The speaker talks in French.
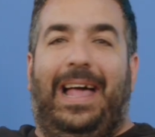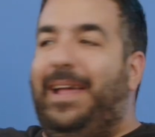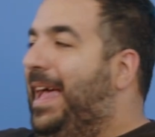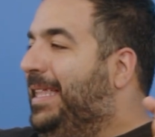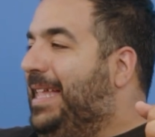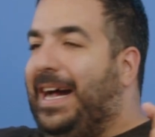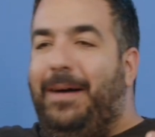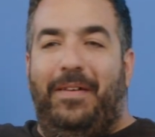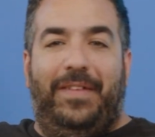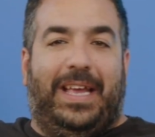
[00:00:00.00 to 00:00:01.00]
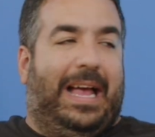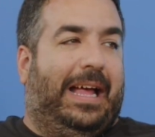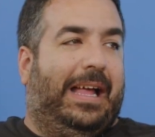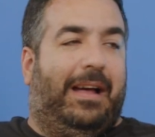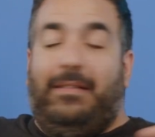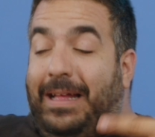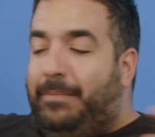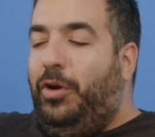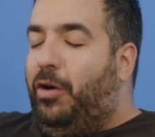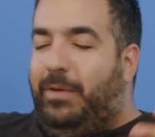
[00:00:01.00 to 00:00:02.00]
un, arabe avec un,
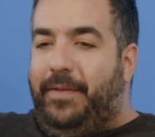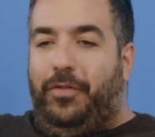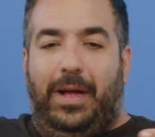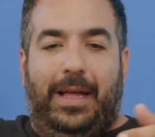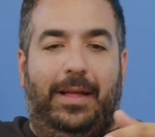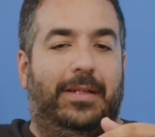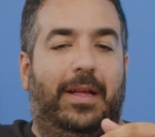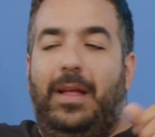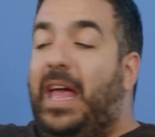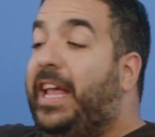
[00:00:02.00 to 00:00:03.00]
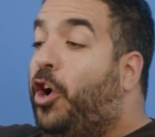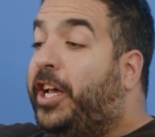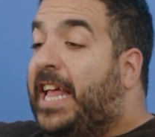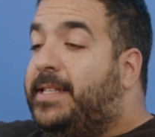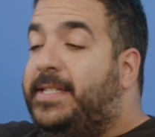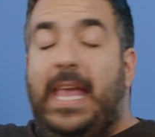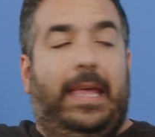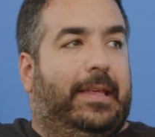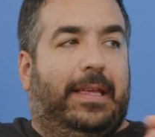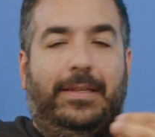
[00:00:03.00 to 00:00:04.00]
blanc, whatever, un, caucasien,
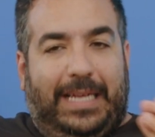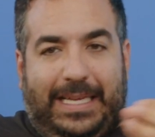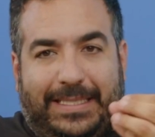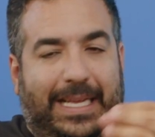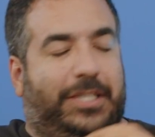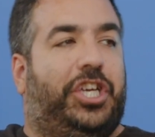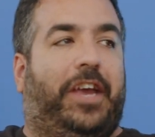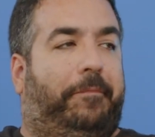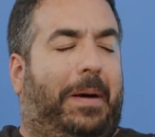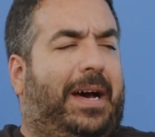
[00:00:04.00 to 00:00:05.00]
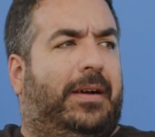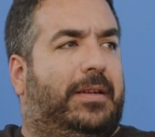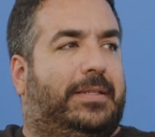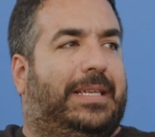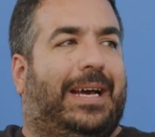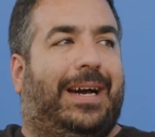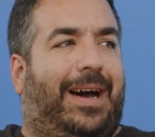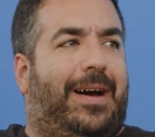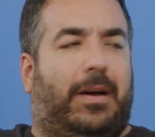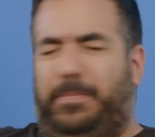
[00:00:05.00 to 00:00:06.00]
ça, ça jive pas. Pourquoi
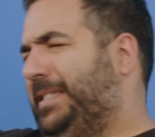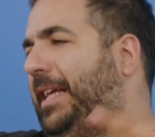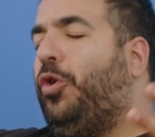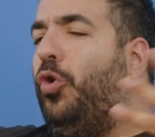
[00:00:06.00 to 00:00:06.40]
pas? parce qu'il y a ah. trop